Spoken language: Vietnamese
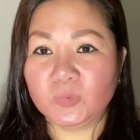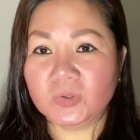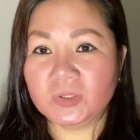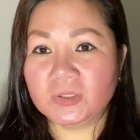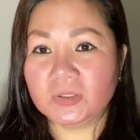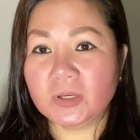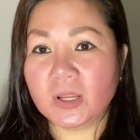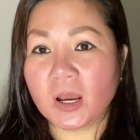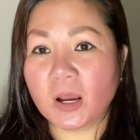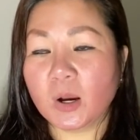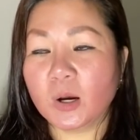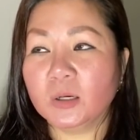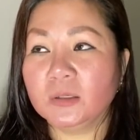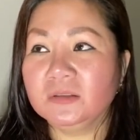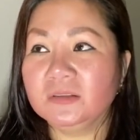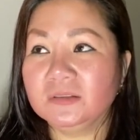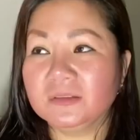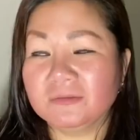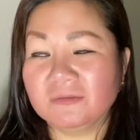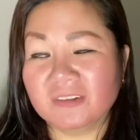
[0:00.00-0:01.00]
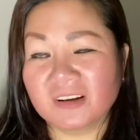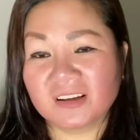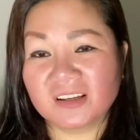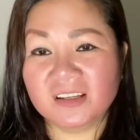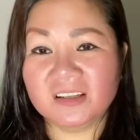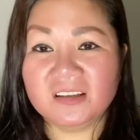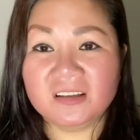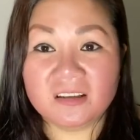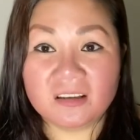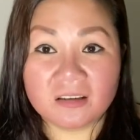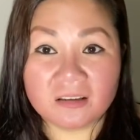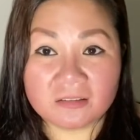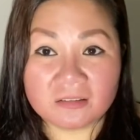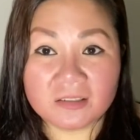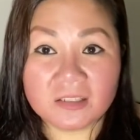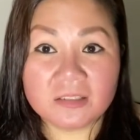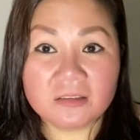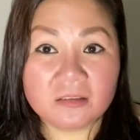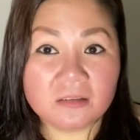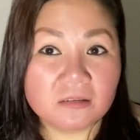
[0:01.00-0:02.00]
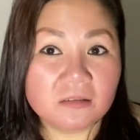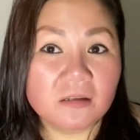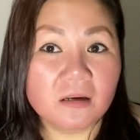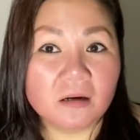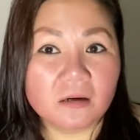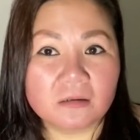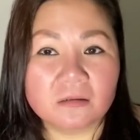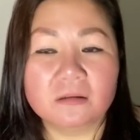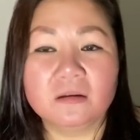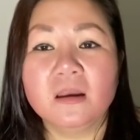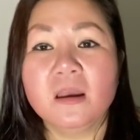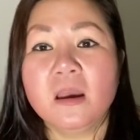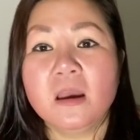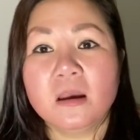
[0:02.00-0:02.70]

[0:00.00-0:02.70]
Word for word: quyết đoán và cái nghị lực cái tinh thần